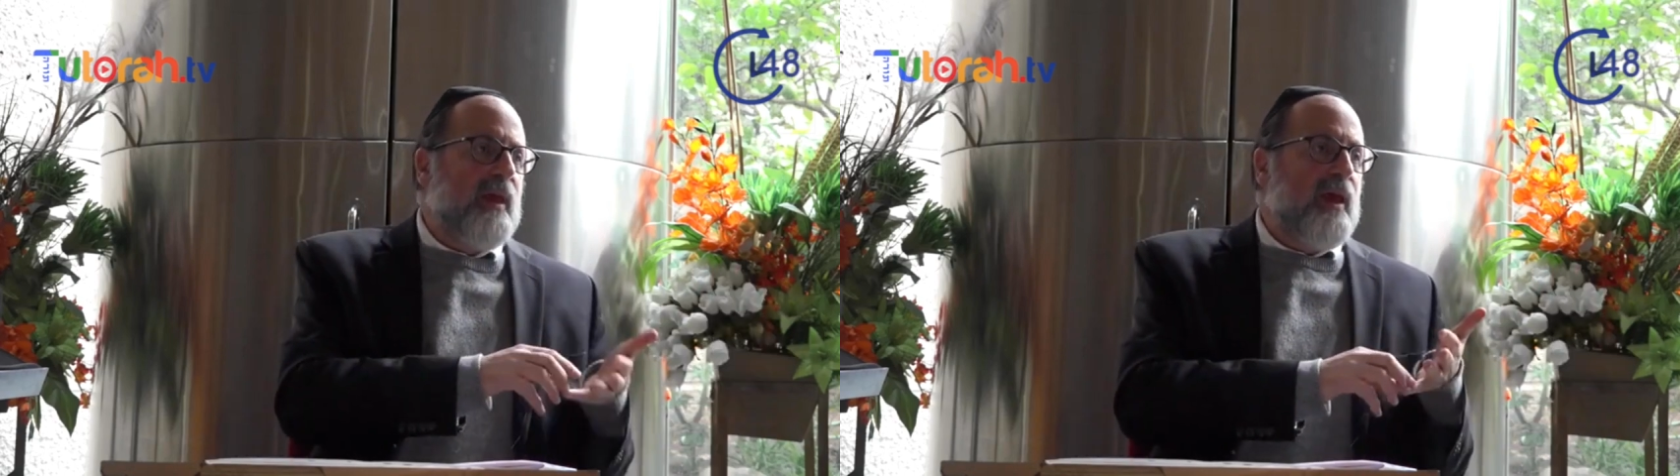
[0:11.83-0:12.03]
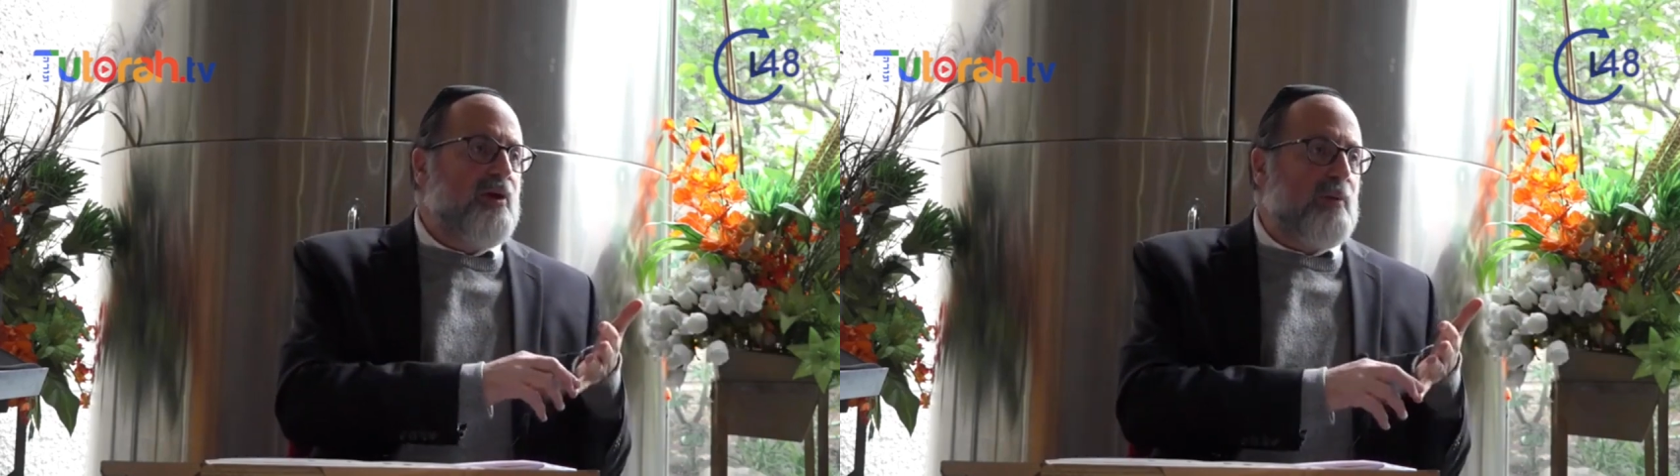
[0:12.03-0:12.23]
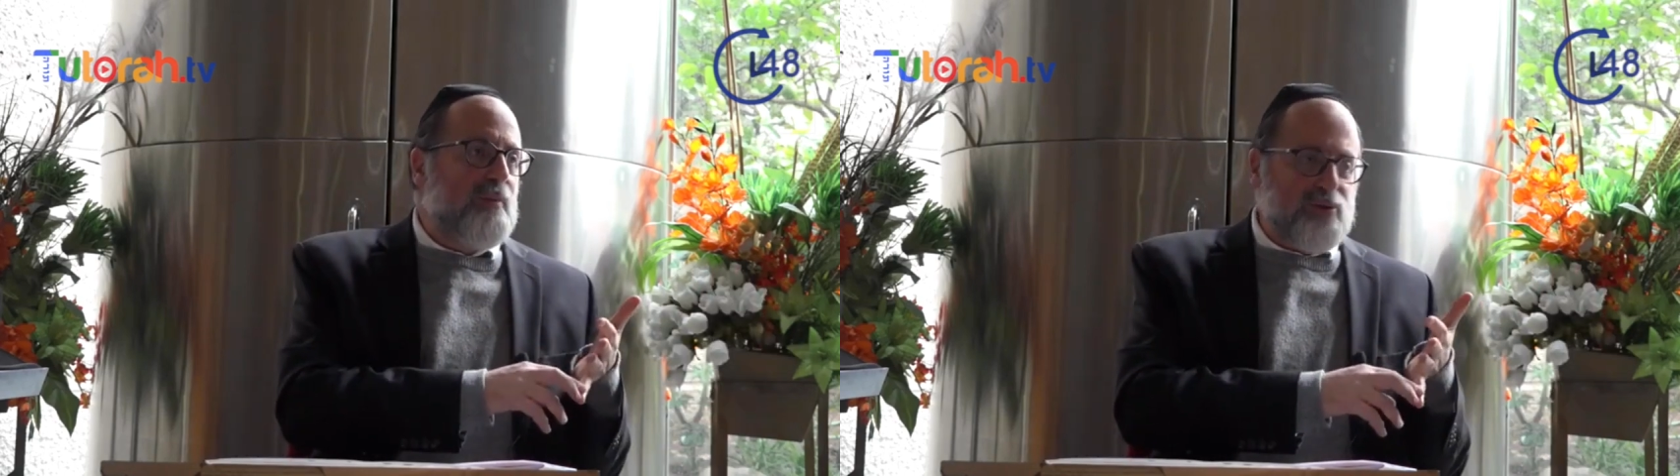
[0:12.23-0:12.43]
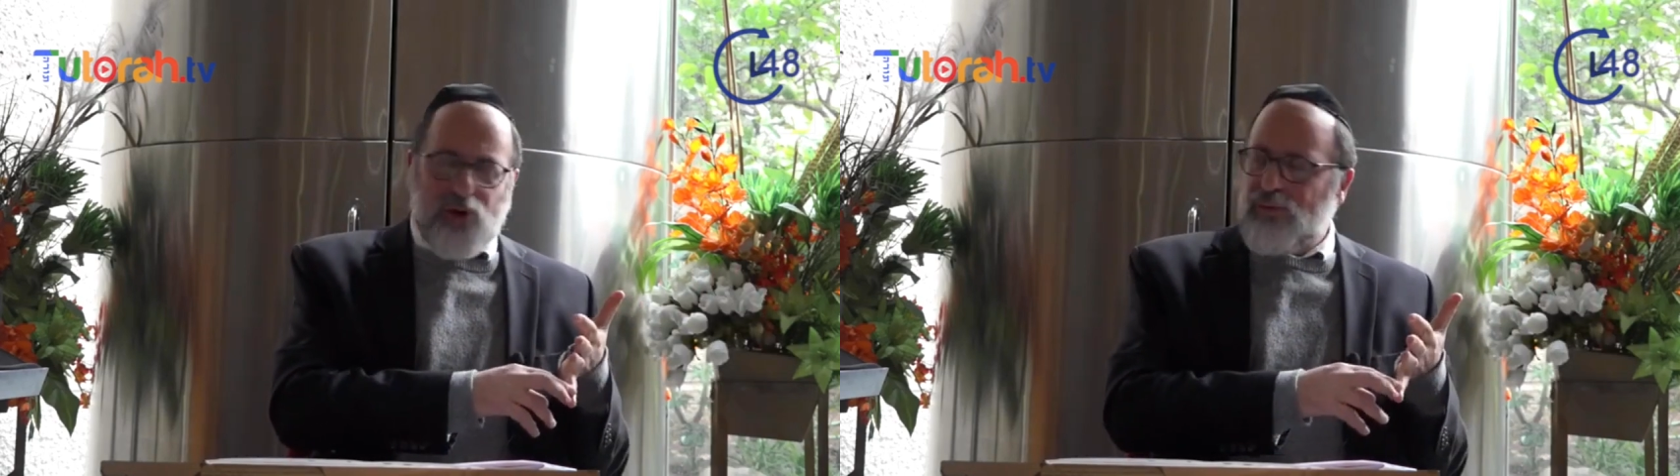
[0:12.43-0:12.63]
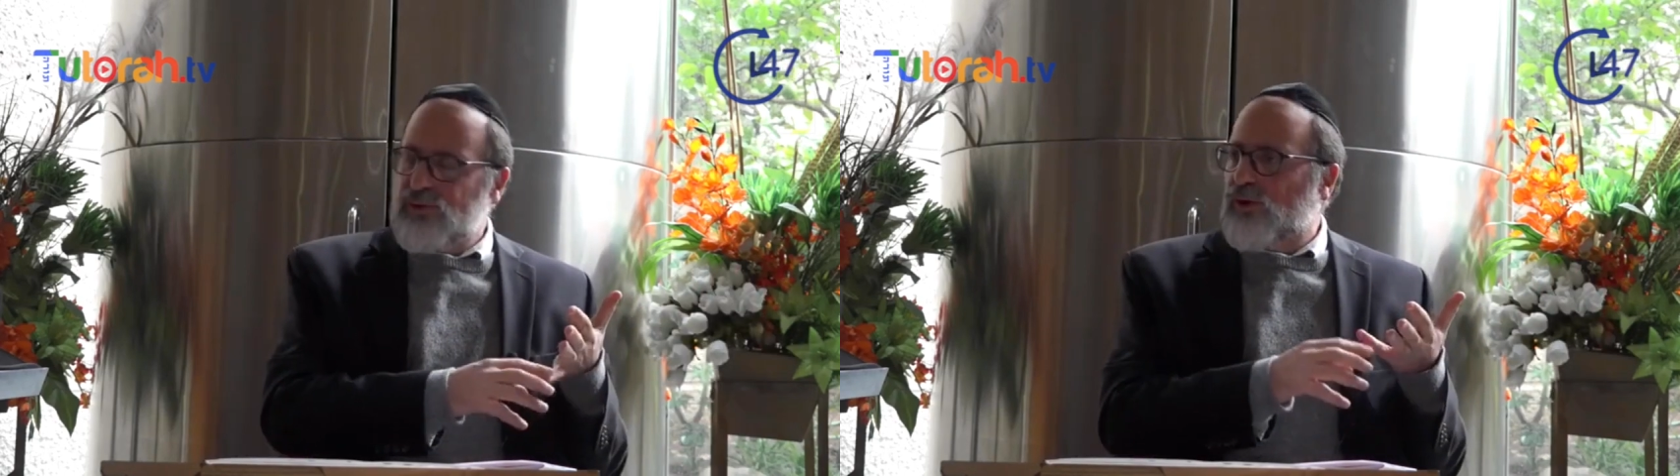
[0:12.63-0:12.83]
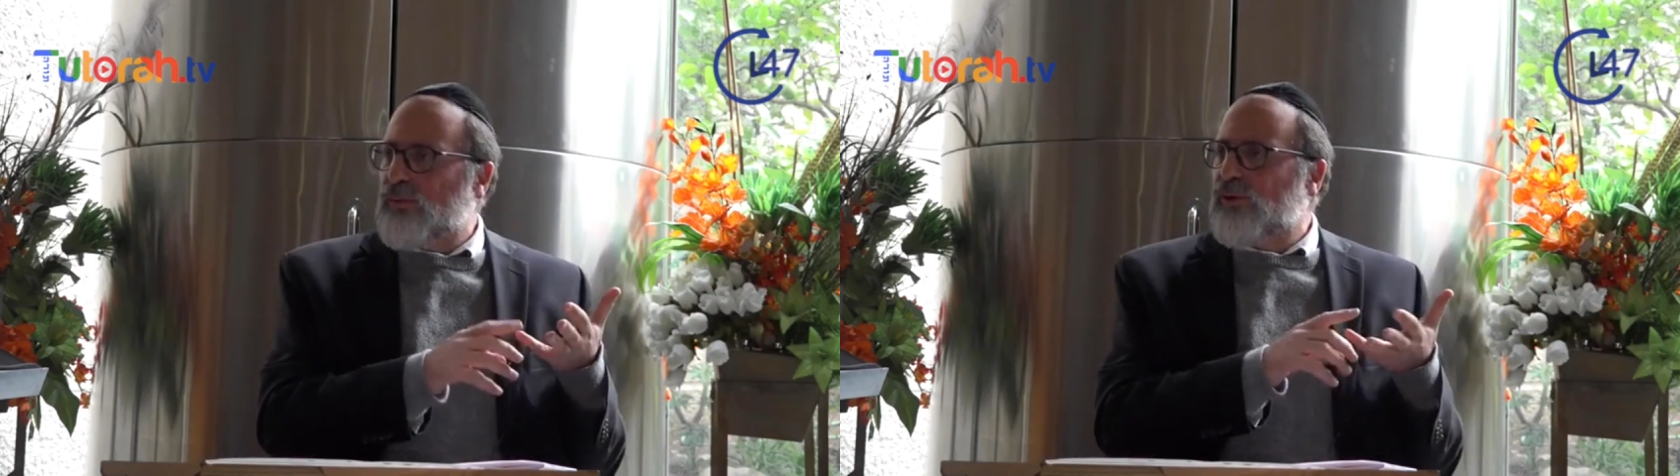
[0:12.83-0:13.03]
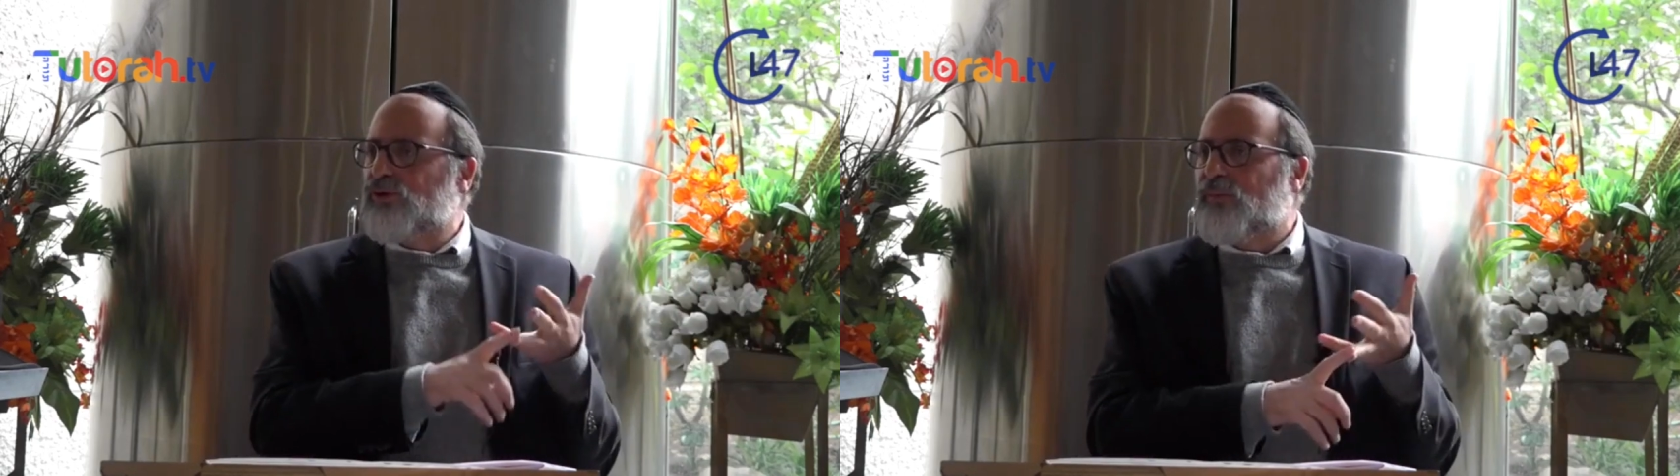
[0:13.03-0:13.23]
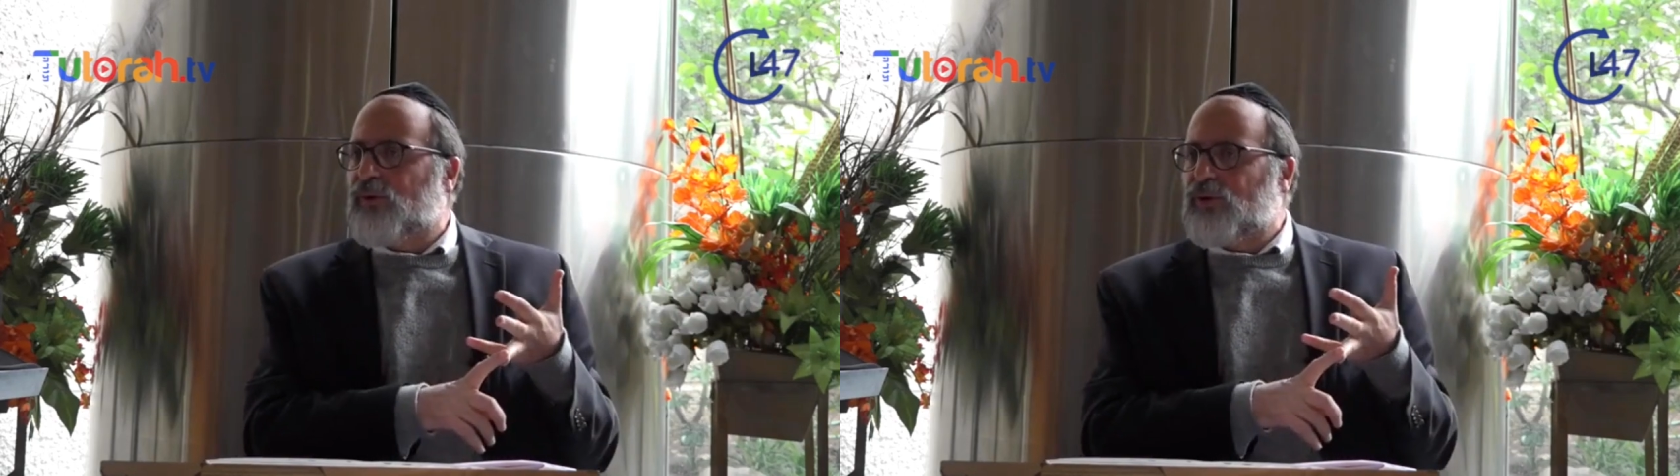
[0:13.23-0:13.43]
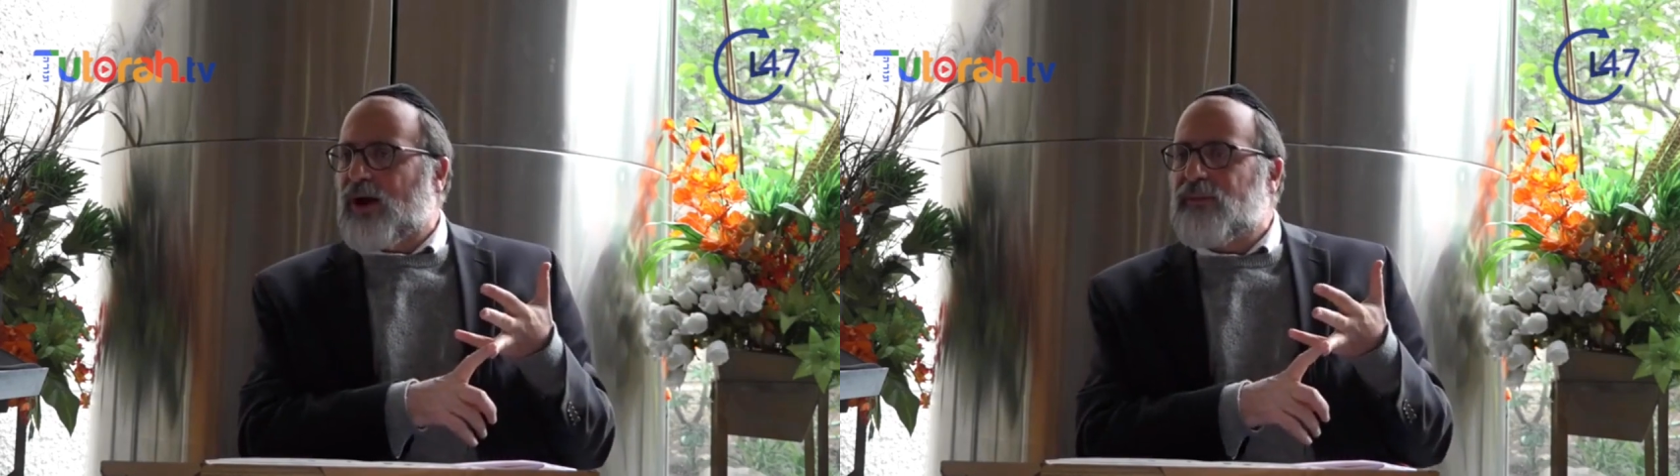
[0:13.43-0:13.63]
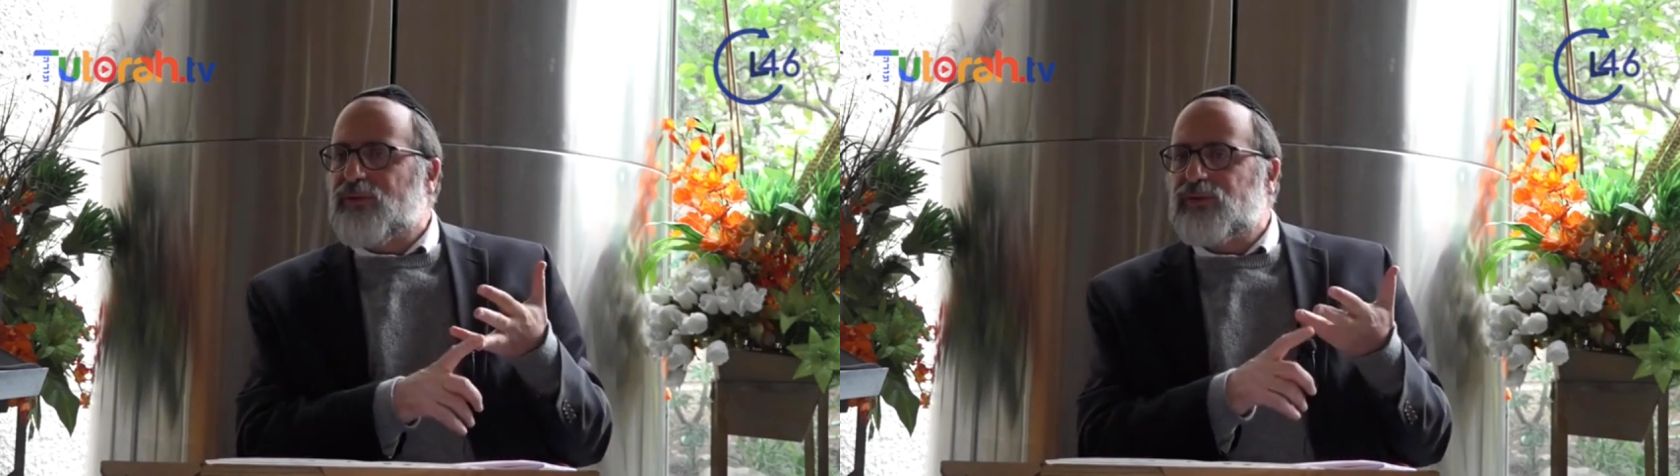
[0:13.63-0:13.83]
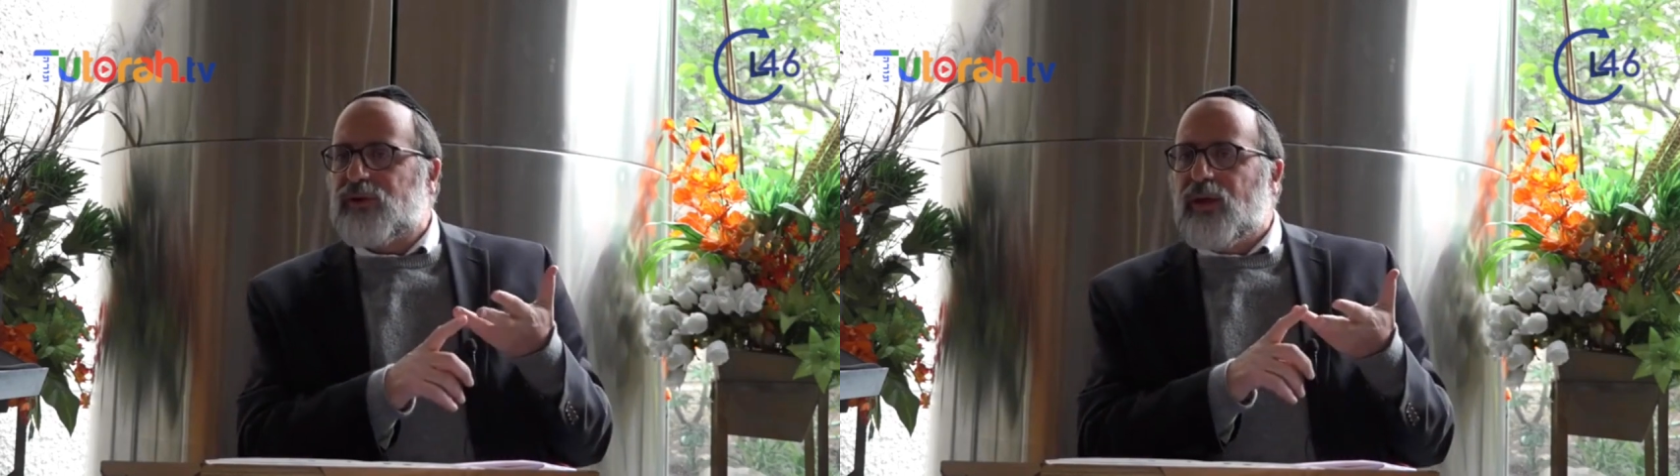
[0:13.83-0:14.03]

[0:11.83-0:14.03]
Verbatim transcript: en cómo somos, cómo nos comportamos,